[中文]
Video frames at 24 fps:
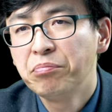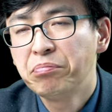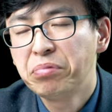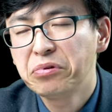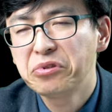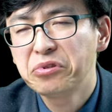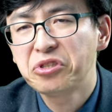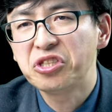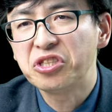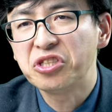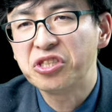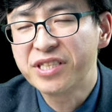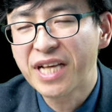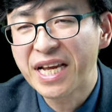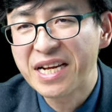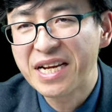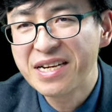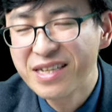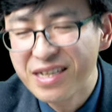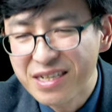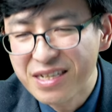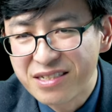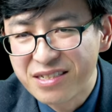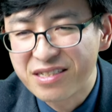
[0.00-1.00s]
不止在
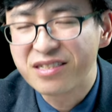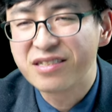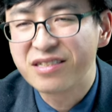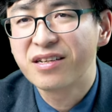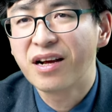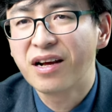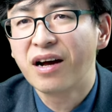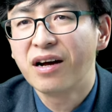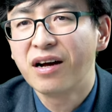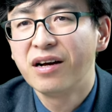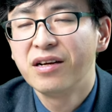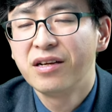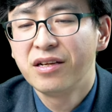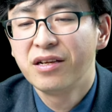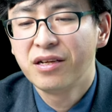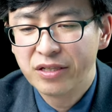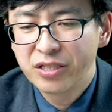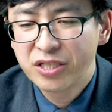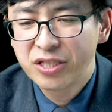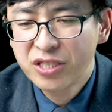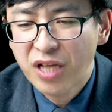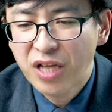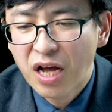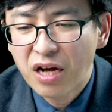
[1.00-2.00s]
认识上
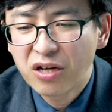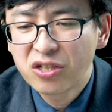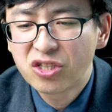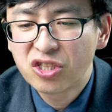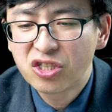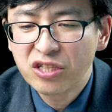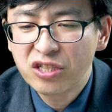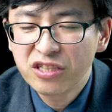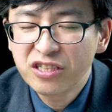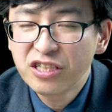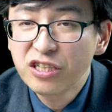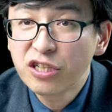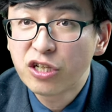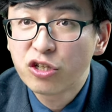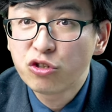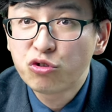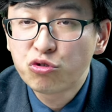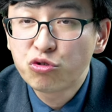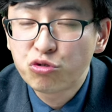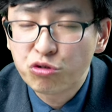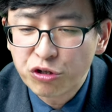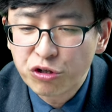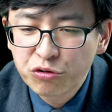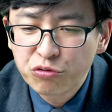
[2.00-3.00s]
丧失了那个
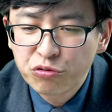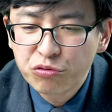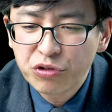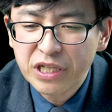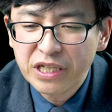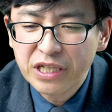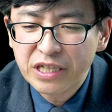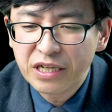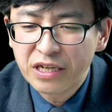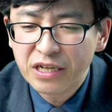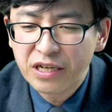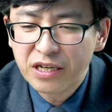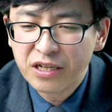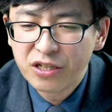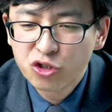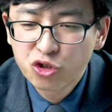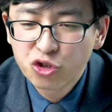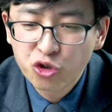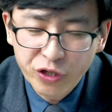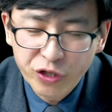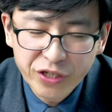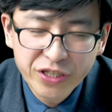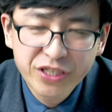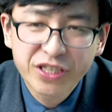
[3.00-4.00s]
绝对的
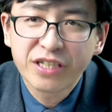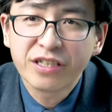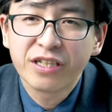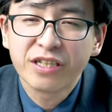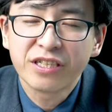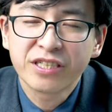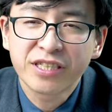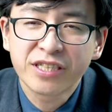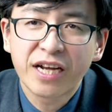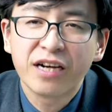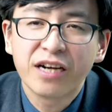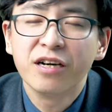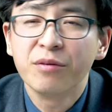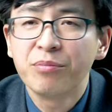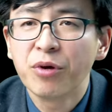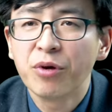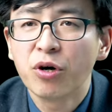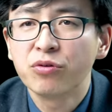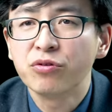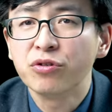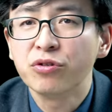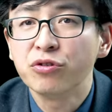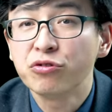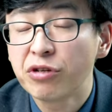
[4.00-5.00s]
纯洁的善恶
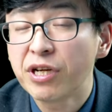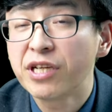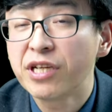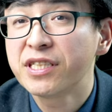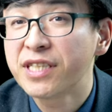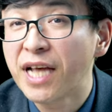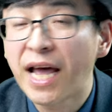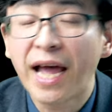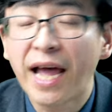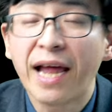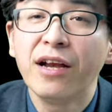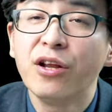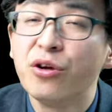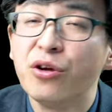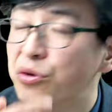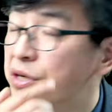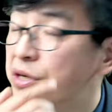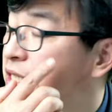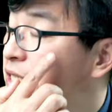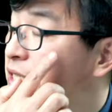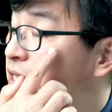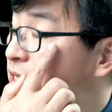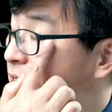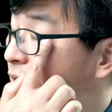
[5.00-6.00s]
标准，虽然残留
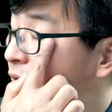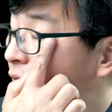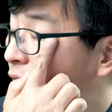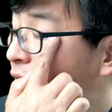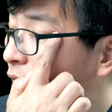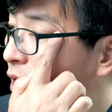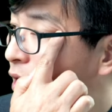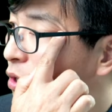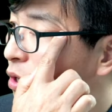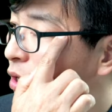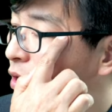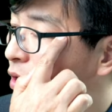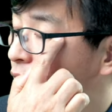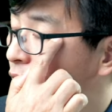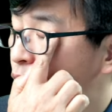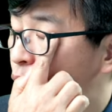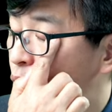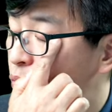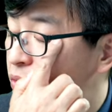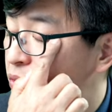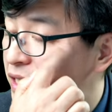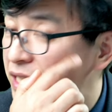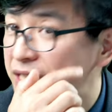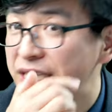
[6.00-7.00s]
了一些哈
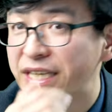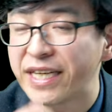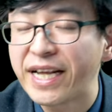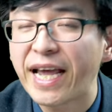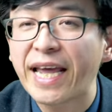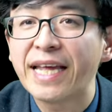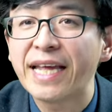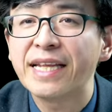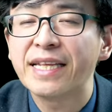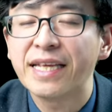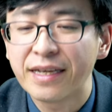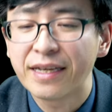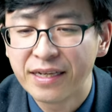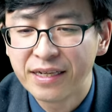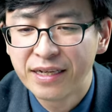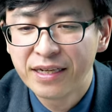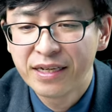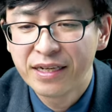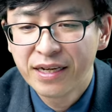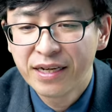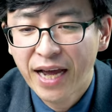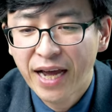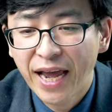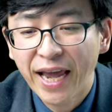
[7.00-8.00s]
公益的概念、
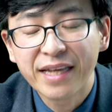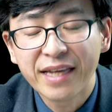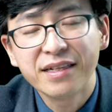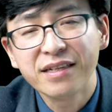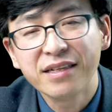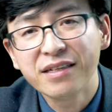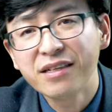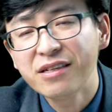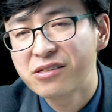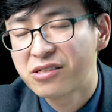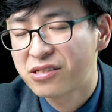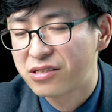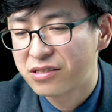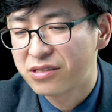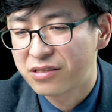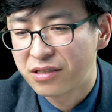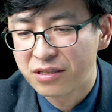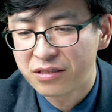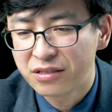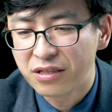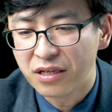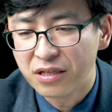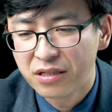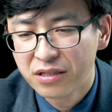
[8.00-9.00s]
爱的意识
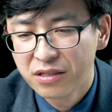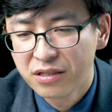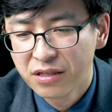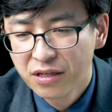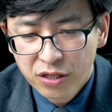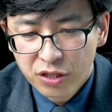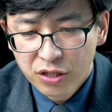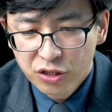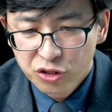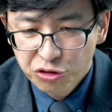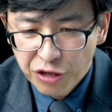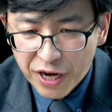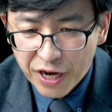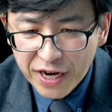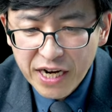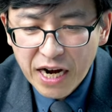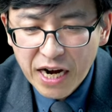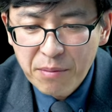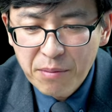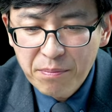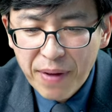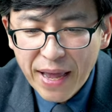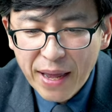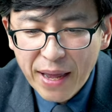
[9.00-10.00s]
等等，全
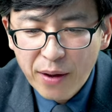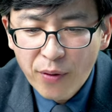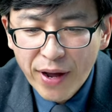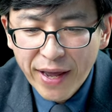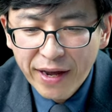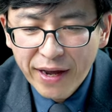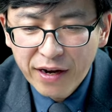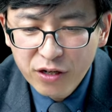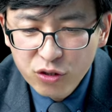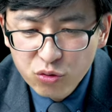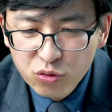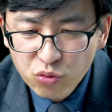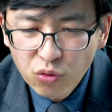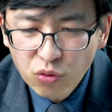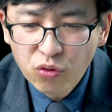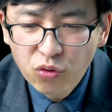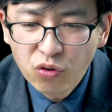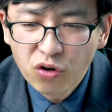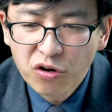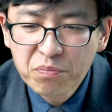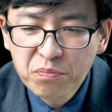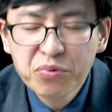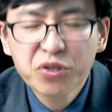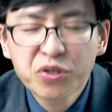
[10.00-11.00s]
然败坏和堕
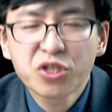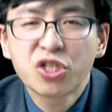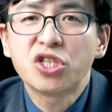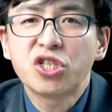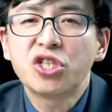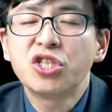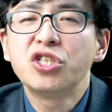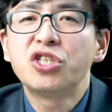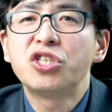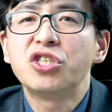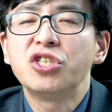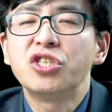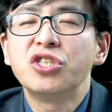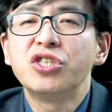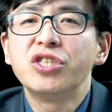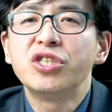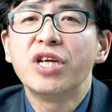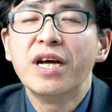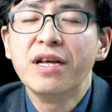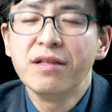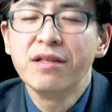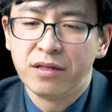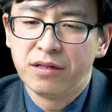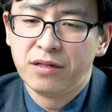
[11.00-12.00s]
落。不只是指
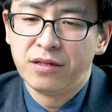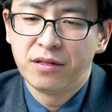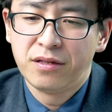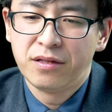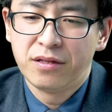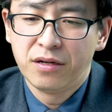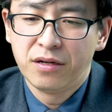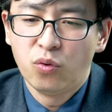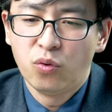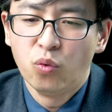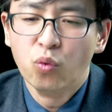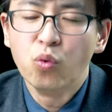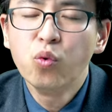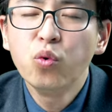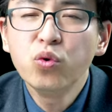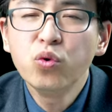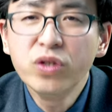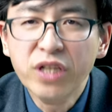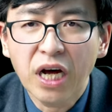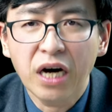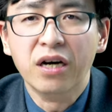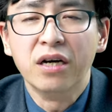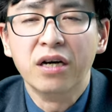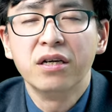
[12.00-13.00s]
人无
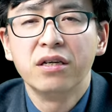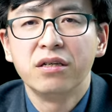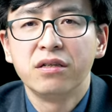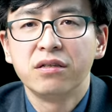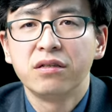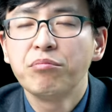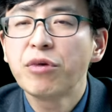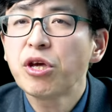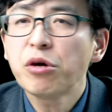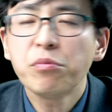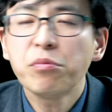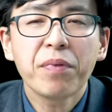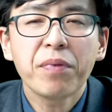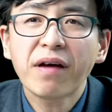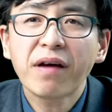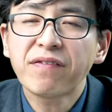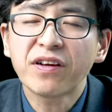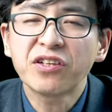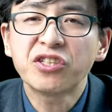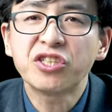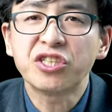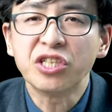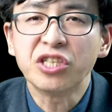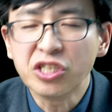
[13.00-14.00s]
能，没有办
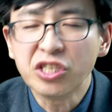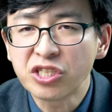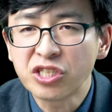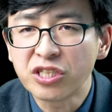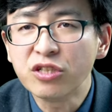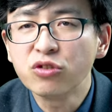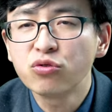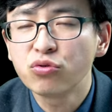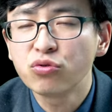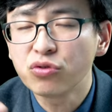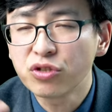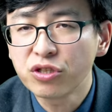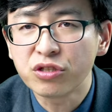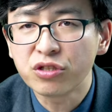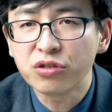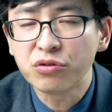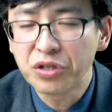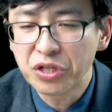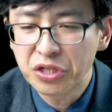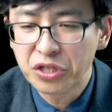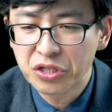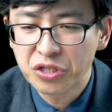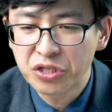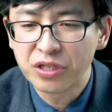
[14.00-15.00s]
法行神所喜
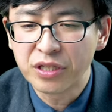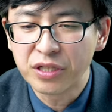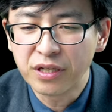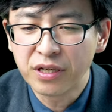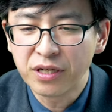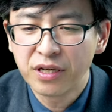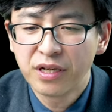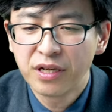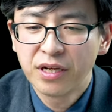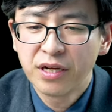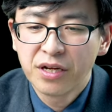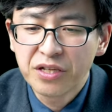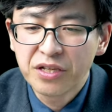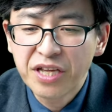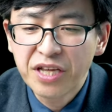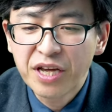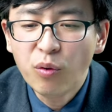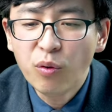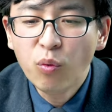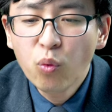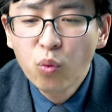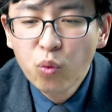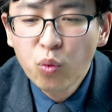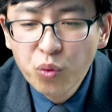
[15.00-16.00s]
悦的事情，也
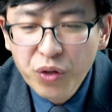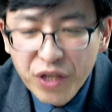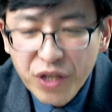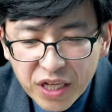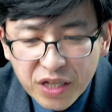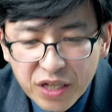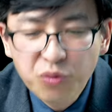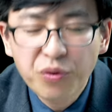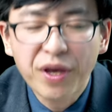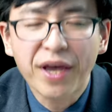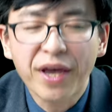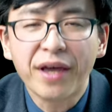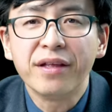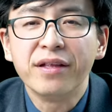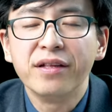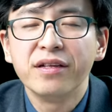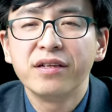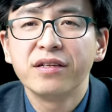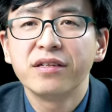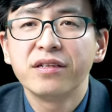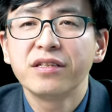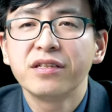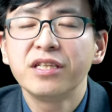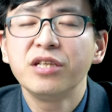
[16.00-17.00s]
无意愿，
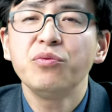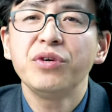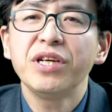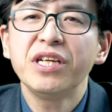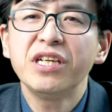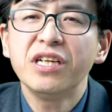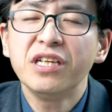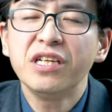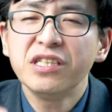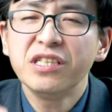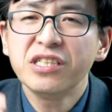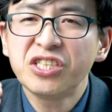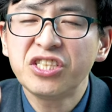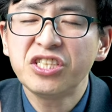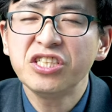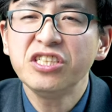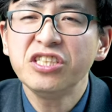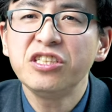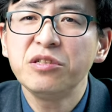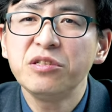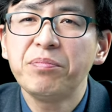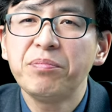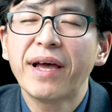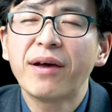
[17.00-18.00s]
因为人的
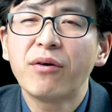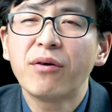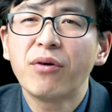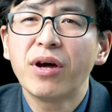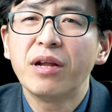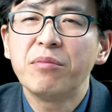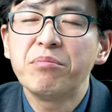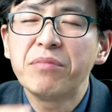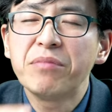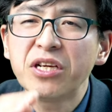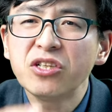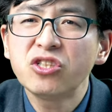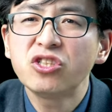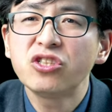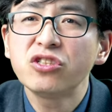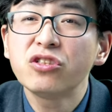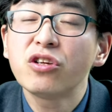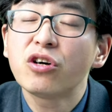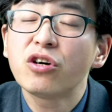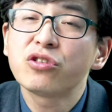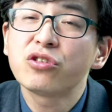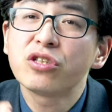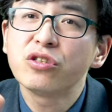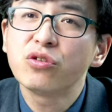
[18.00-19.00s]
心智败坏了，明知
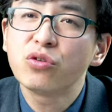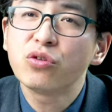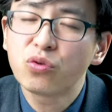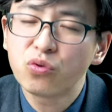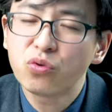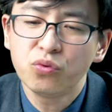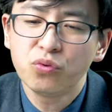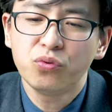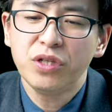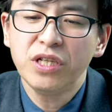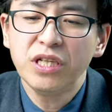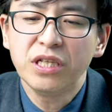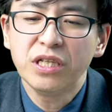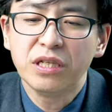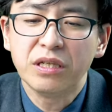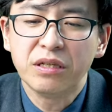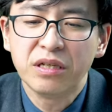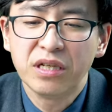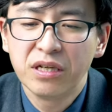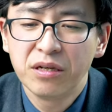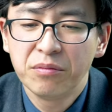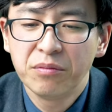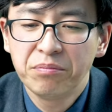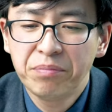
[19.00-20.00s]
道神就故意
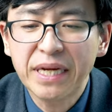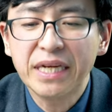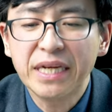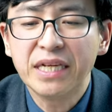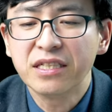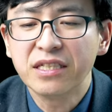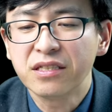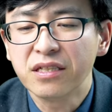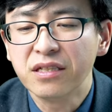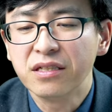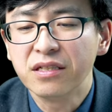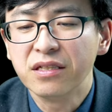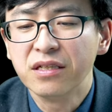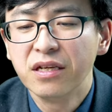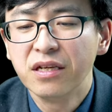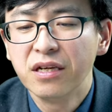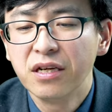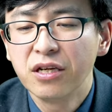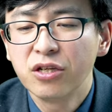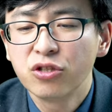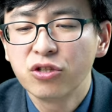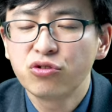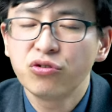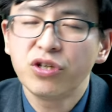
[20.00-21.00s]
背离神，
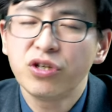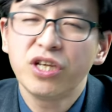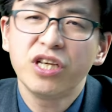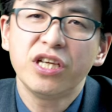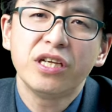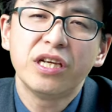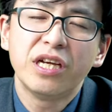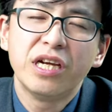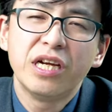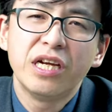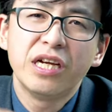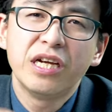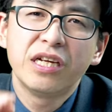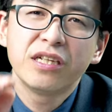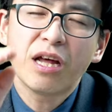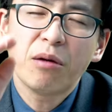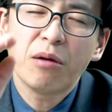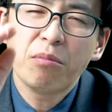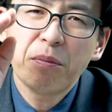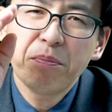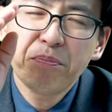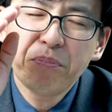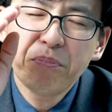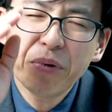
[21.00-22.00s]
所以他
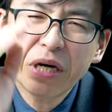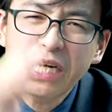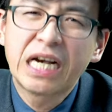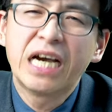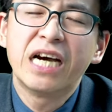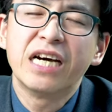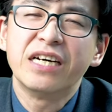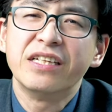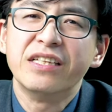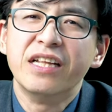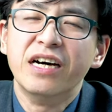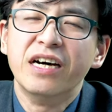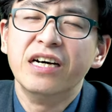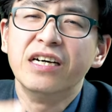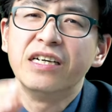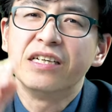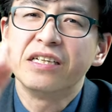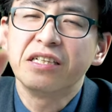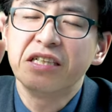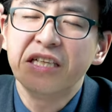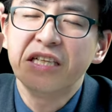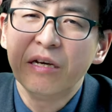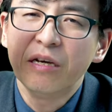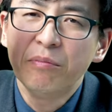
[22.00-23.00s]
们不可
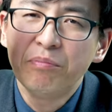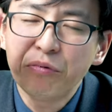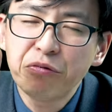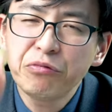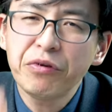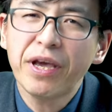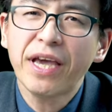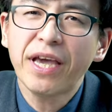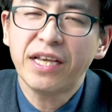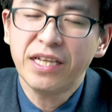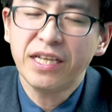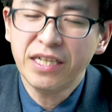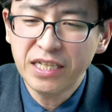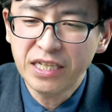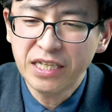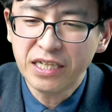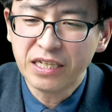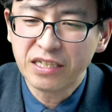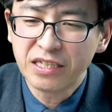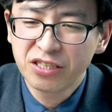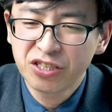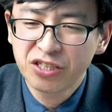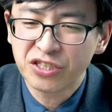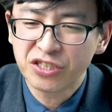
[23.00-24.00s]
能，也不愿
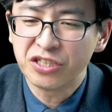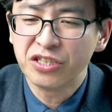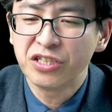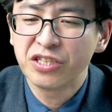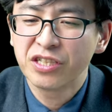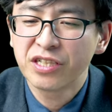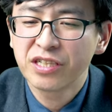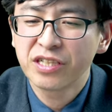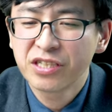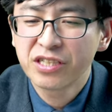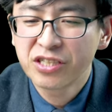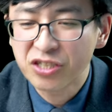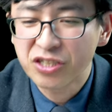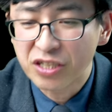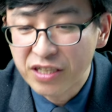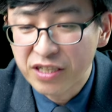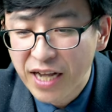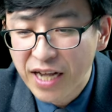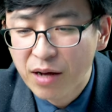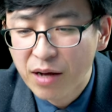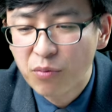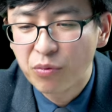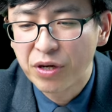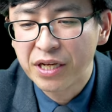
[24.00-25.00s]
意行神
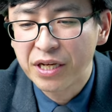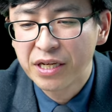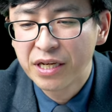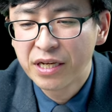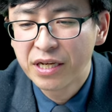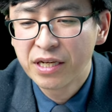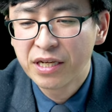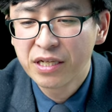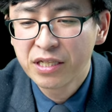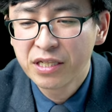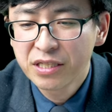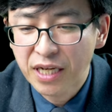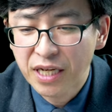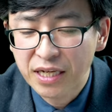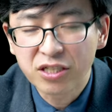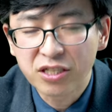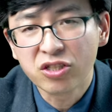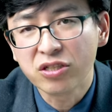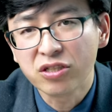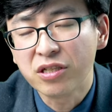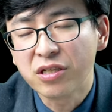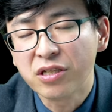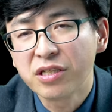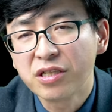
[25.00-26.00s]
看为善的
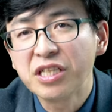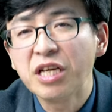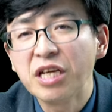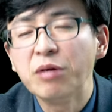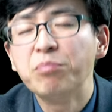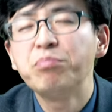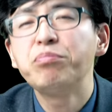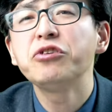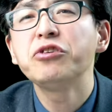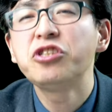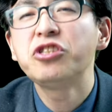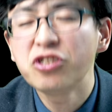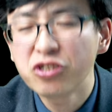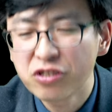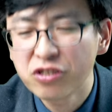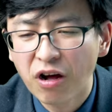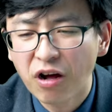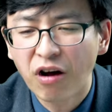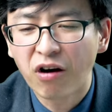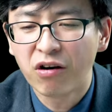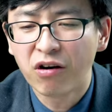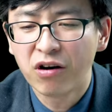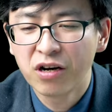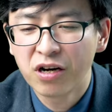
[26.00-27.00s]
事，也不知
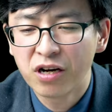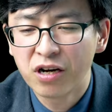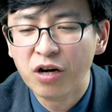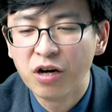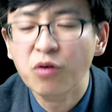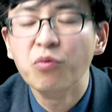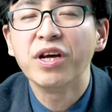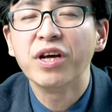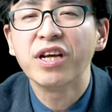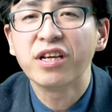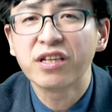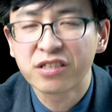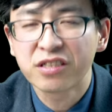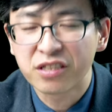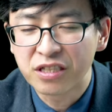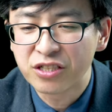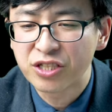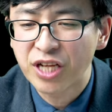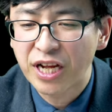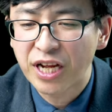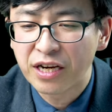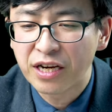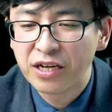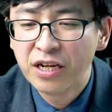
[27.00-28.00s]
道何为神
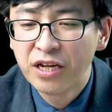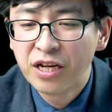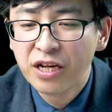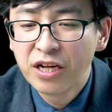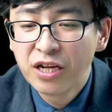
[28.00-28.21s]
善。